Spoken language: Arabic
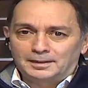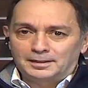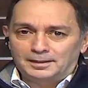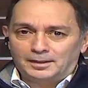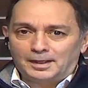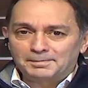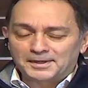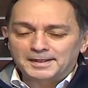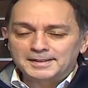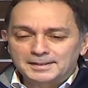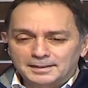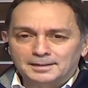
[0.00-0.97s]
العبره
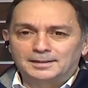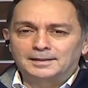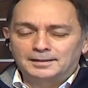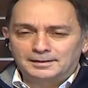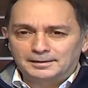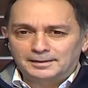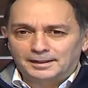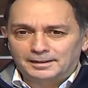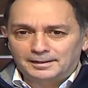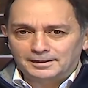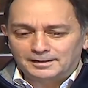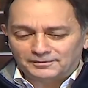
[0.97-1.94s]
هي
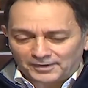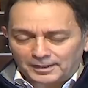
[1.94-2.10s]
لل...